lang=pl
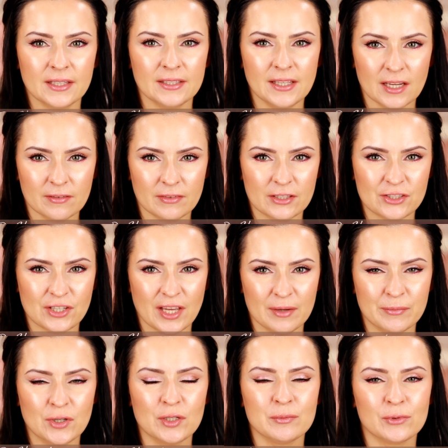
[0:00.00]
Jak
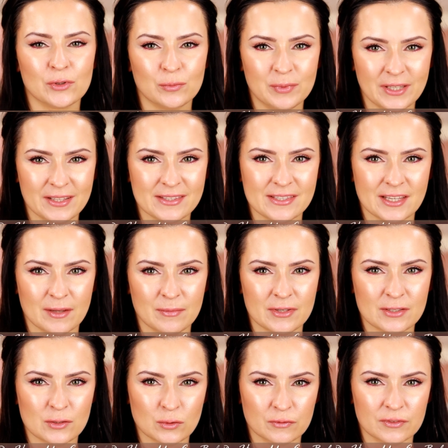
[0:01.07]
wiecie, moim ulubieńcem
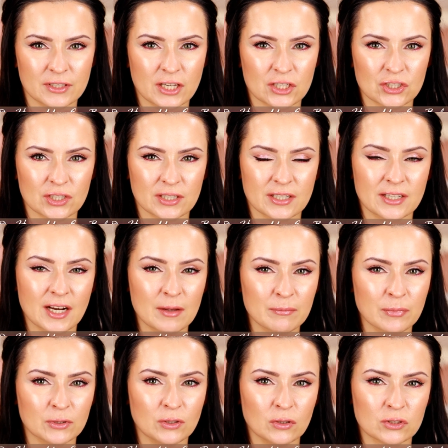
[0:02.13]
jest również
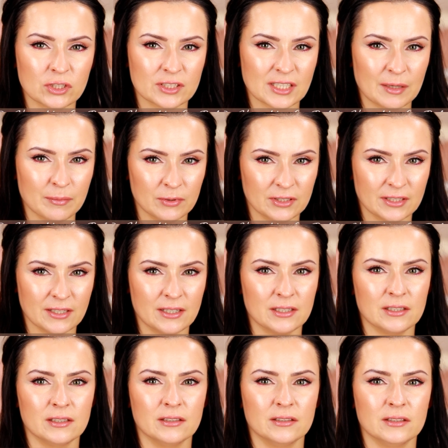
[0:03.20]
krem pod oczy z
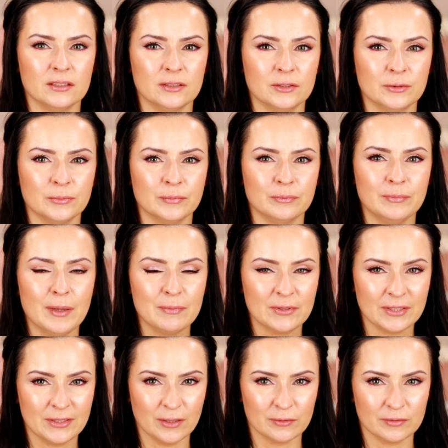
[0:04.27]
Apotker
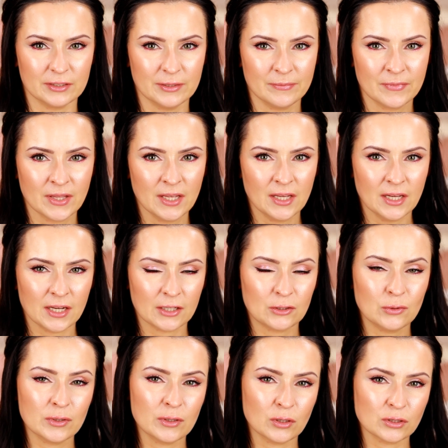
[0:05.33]
peptydowy,
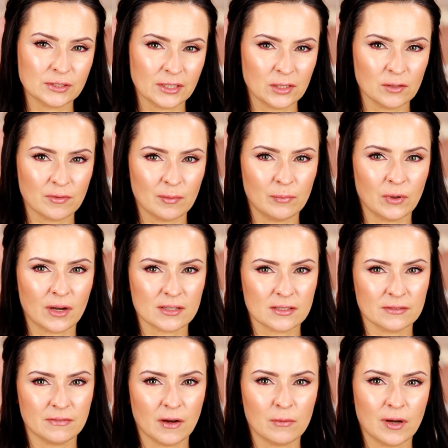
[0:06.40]
który ostatnio Wam
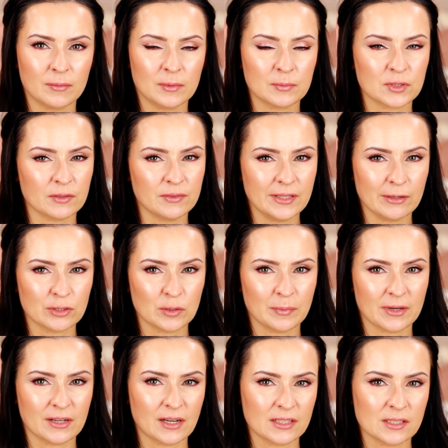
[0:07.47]
pokazywałam i przewijał się
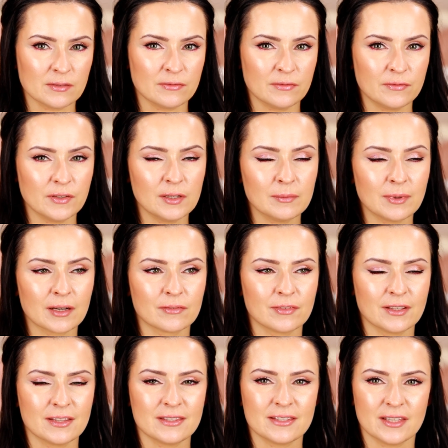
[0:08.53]
parę razy w filmach,
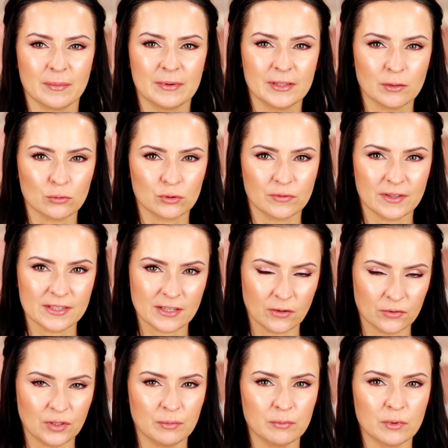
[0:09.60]
więc nie będę już więcej
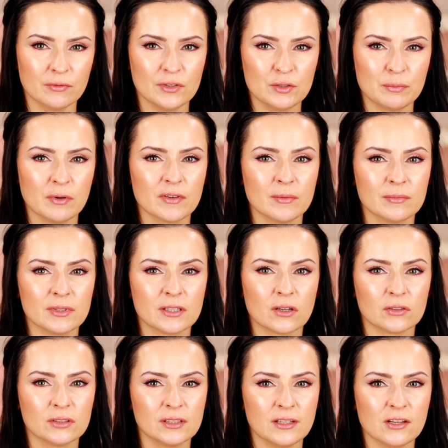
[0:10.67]
o nim mówić. Powiem
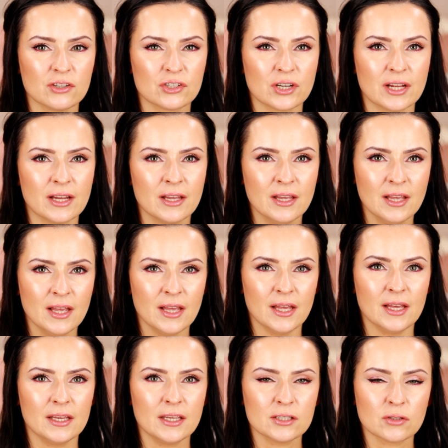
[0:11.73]
tylko tyle, że
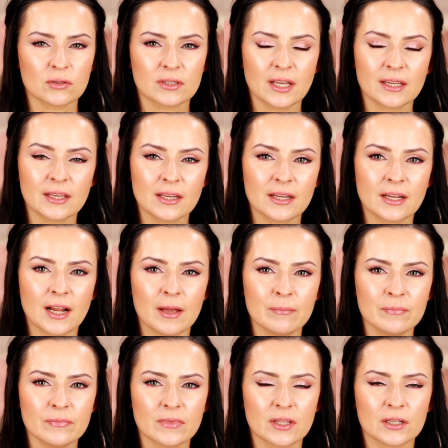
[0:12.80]
e, jest to taki krem,
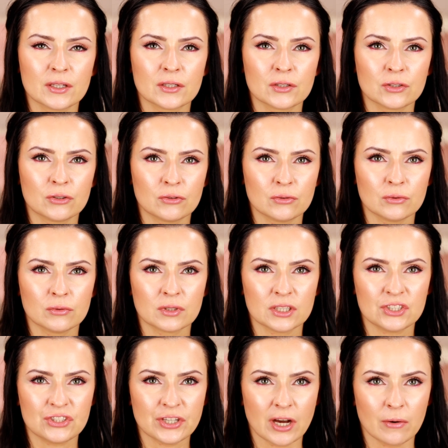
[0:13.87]
e,
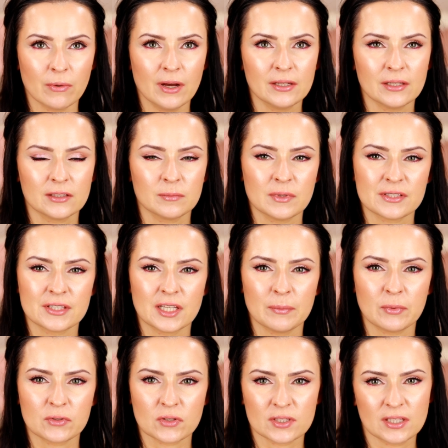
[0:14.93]
który działa, natomiast nie
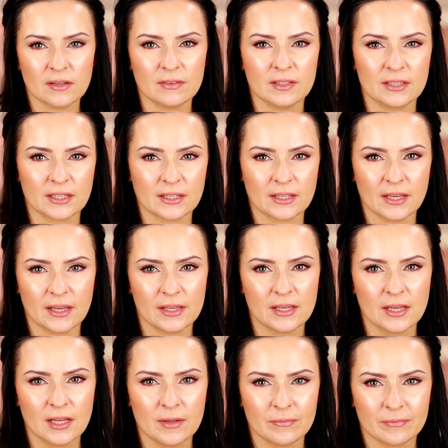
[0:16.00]
pozostawia takiej
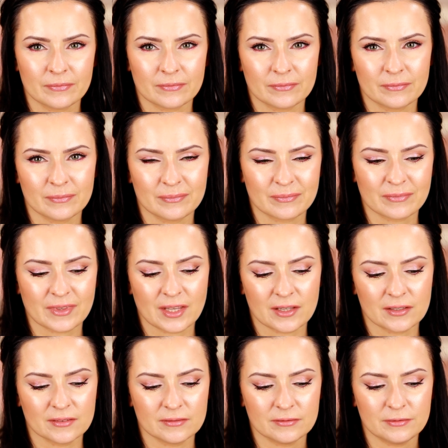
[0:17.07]
Mm,
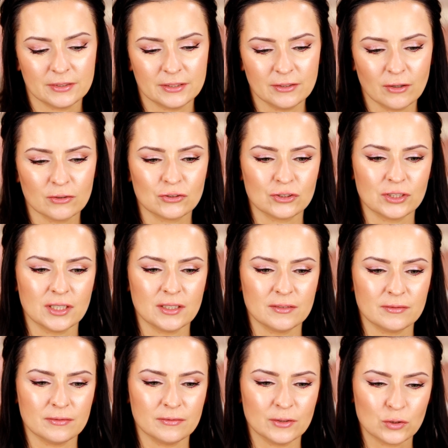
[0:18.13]

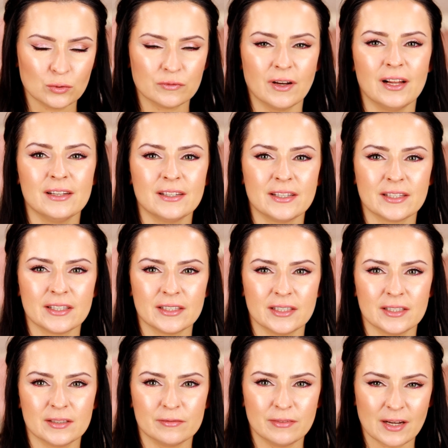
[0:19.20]
widocznej, wyczuwalnej
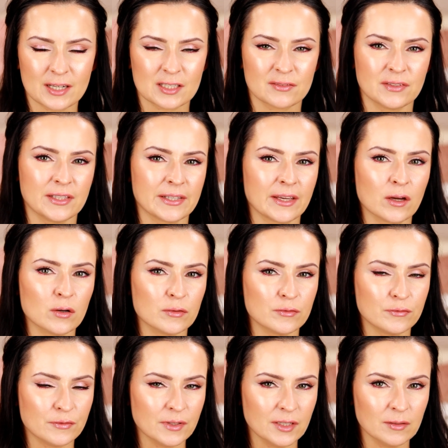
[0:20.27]
e, warstwy takiego
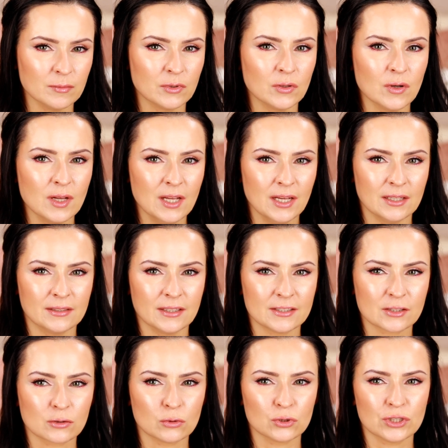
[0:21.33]
filmu na
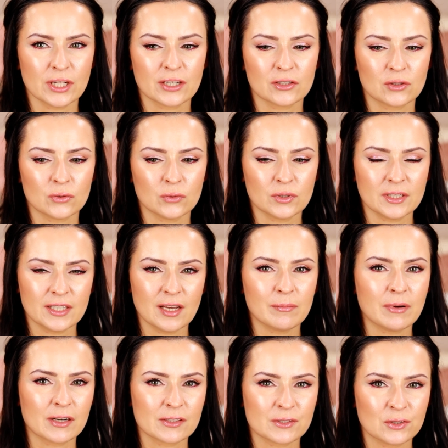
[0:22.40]
skórze, który ja
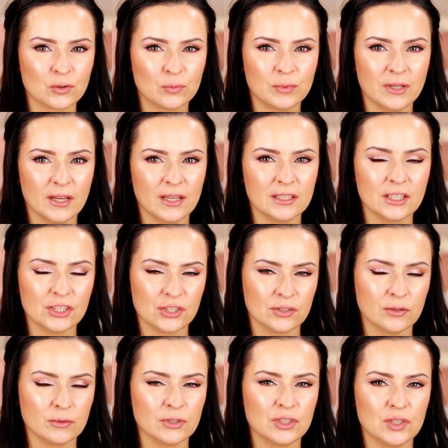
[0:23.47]
bardzo lubię
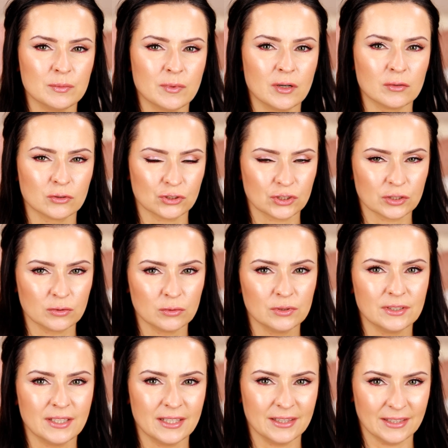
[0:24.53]
jesienią i zimą,
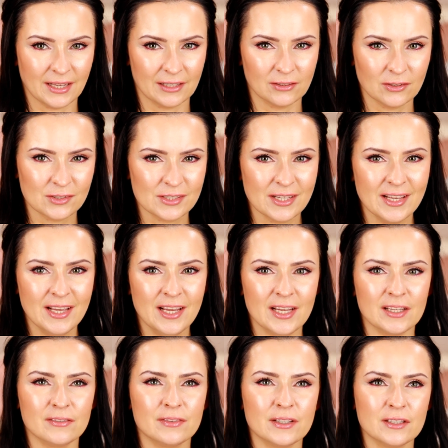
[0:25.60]
szczególnie na noc,
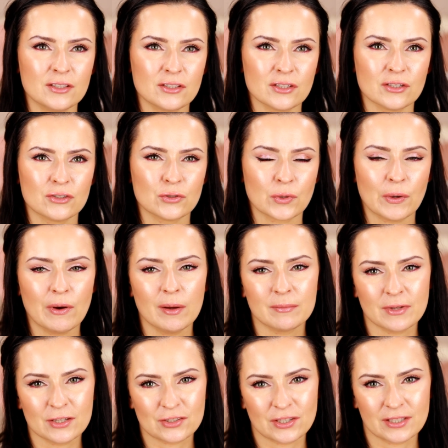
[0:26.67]
więc e,
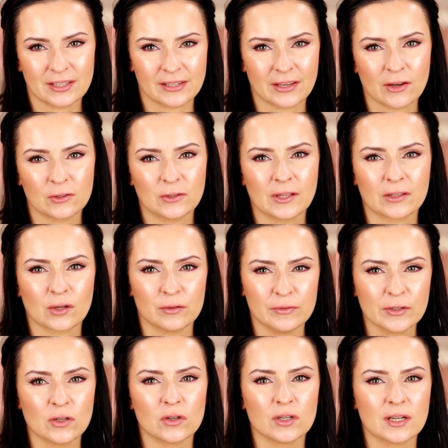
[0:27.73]
szukałam jeszcze takiego
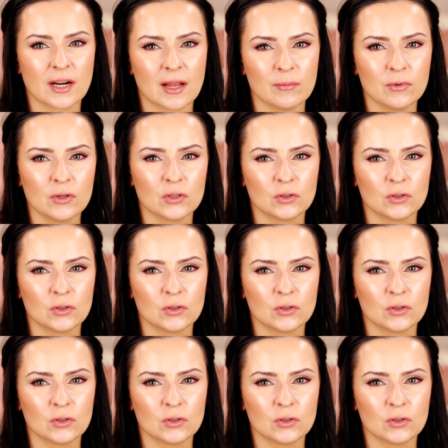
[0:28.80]
dodatkowego kremu,